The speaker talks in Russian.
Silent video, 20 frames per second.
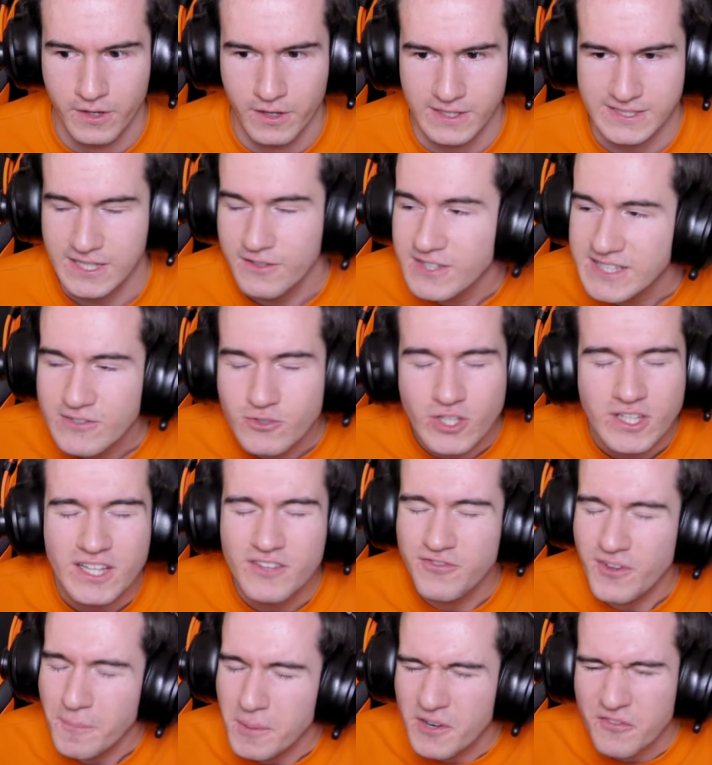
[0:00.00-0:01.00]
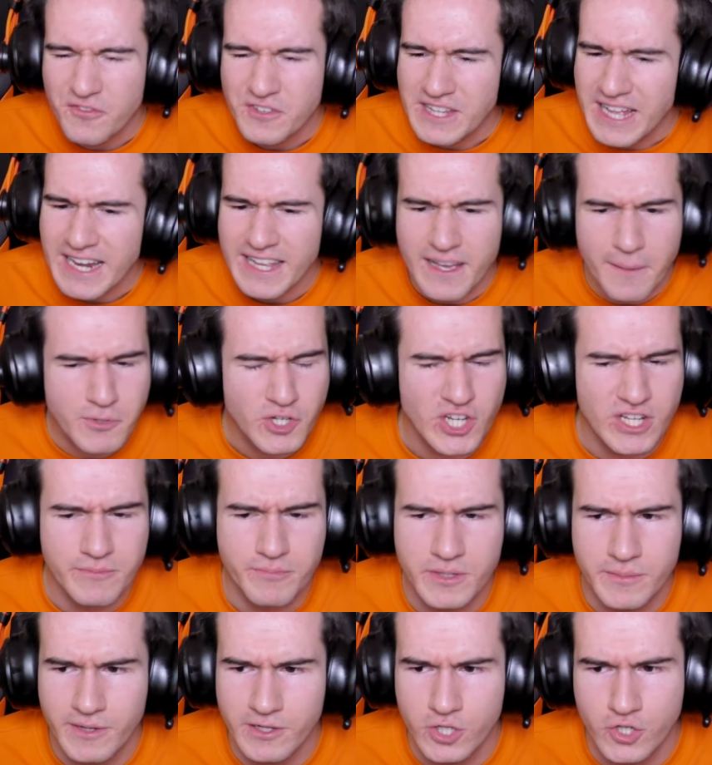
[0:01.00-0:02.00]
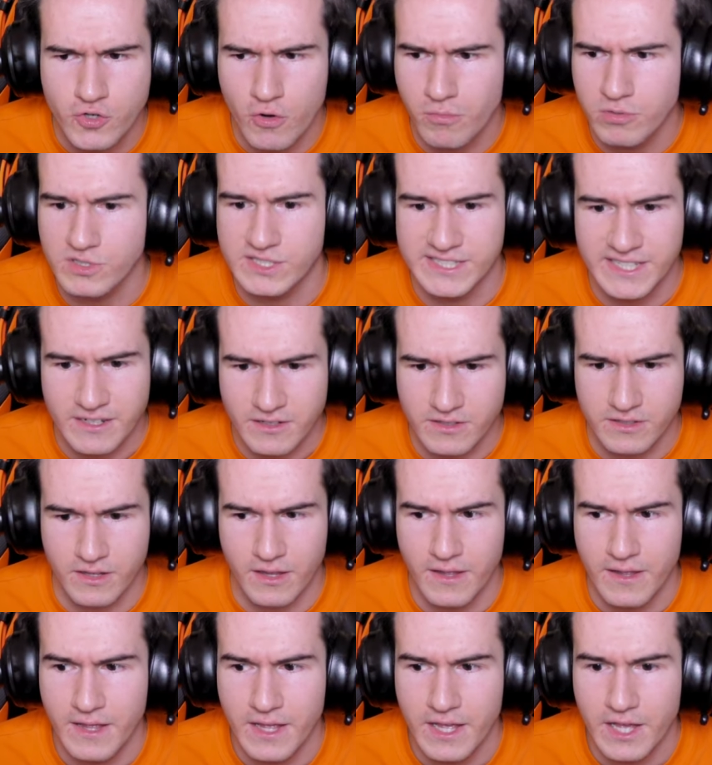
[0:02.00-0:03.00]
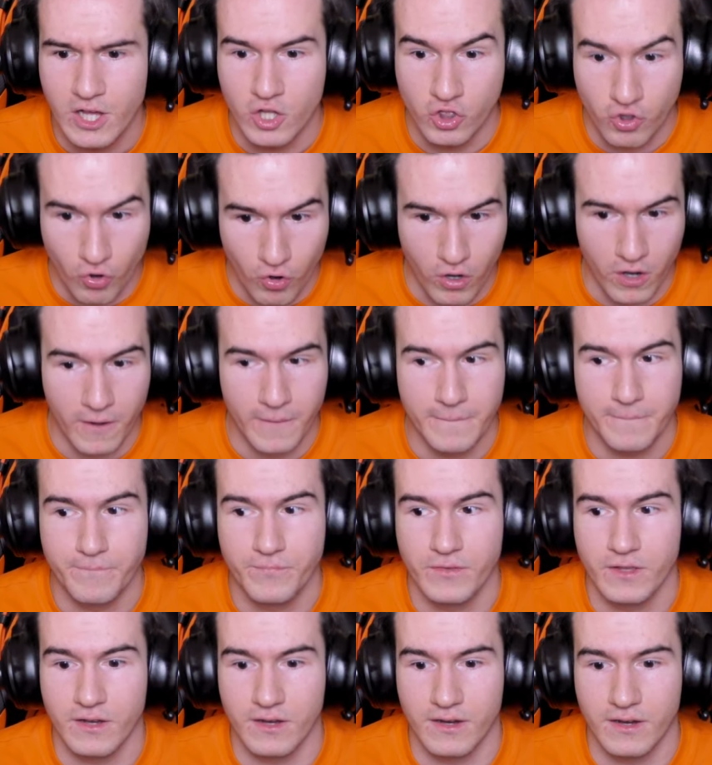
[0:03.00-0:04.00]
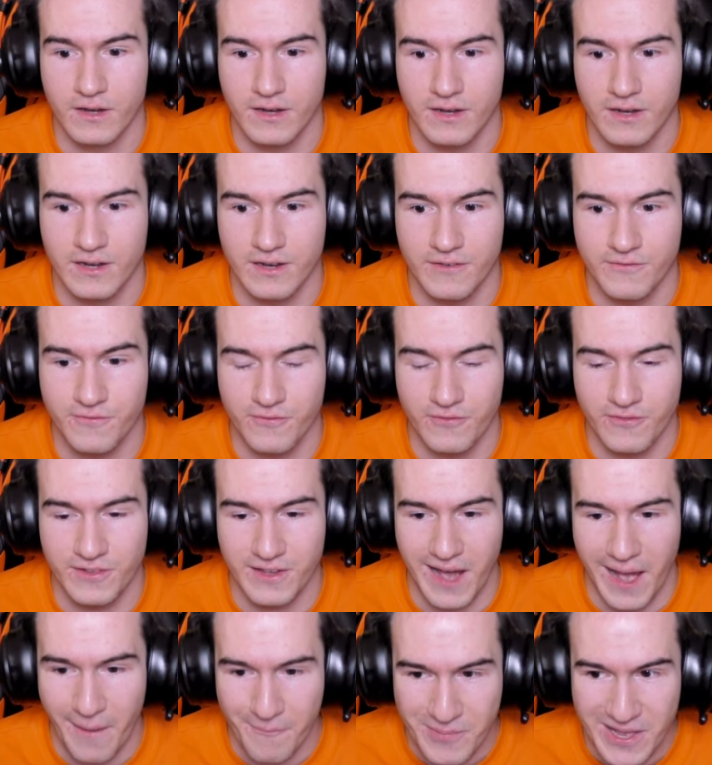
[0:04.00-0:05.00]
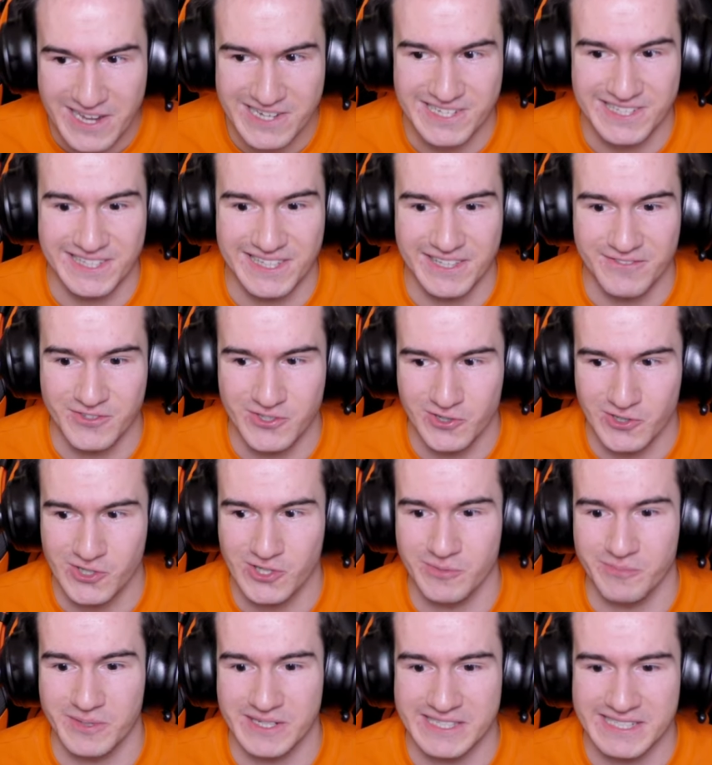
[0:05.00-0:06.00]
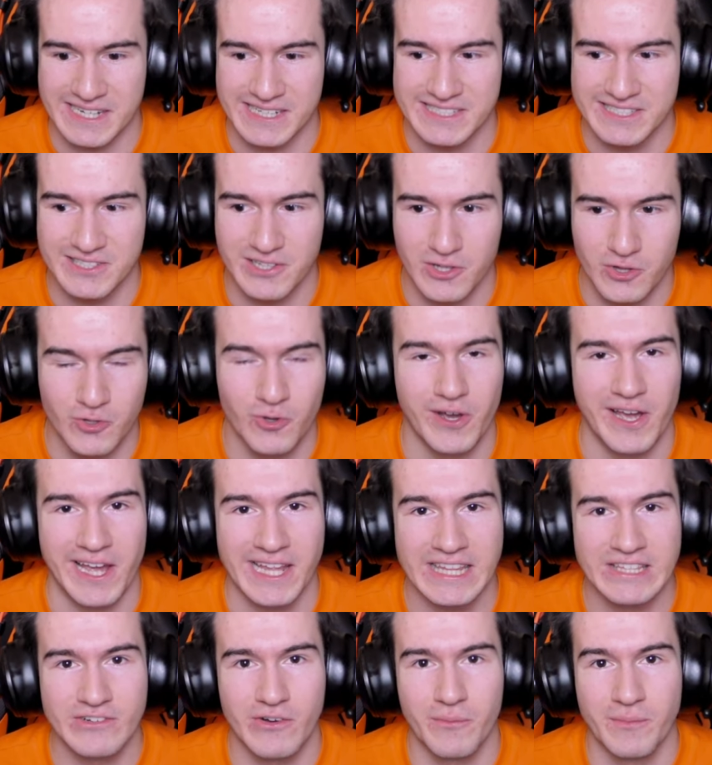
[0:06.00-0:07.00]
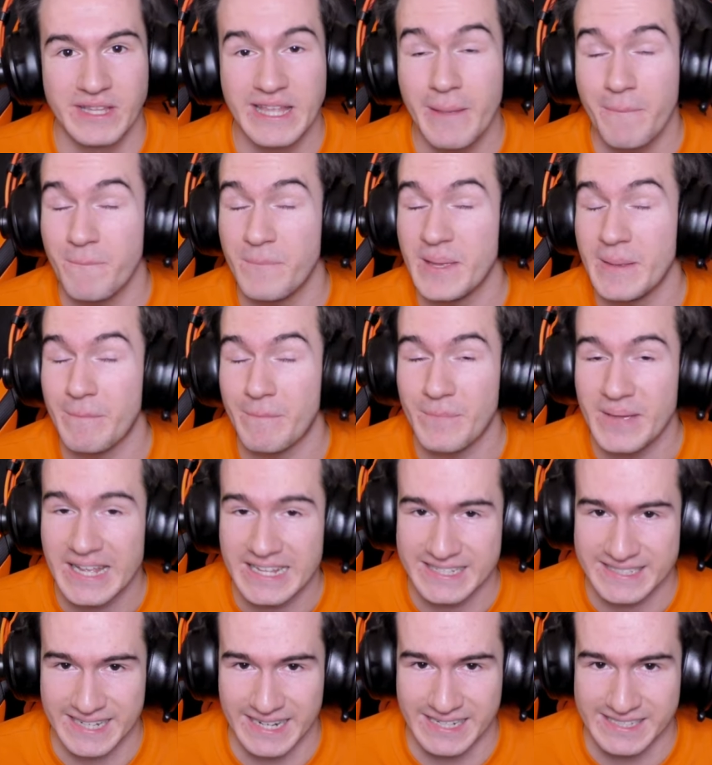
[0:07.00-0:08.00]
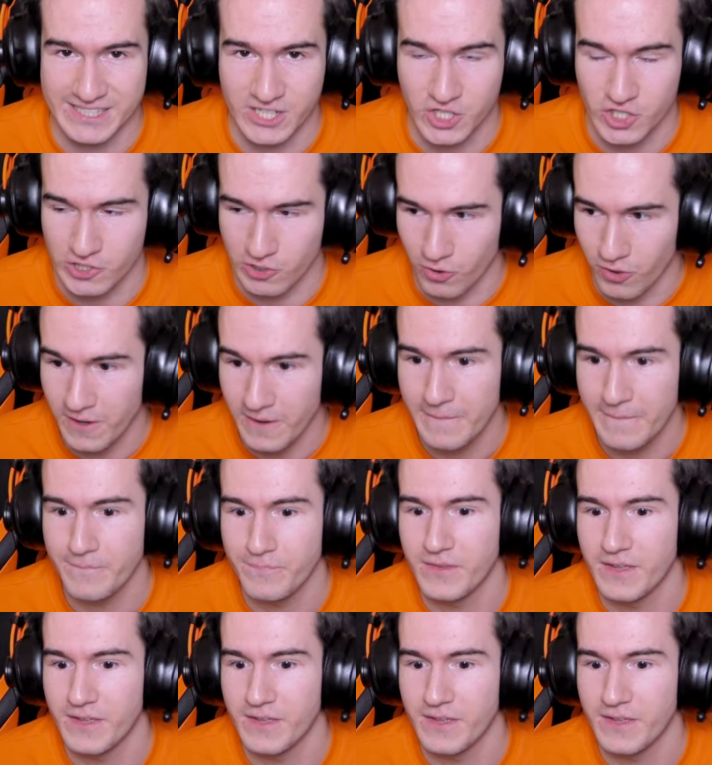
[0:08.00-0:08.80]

И, соответственно, вот этот выбор в финале я вообще не понимаю, для чего был сделан, но а, опять же таки, все, что происходило до этого, мне пипец как зашло.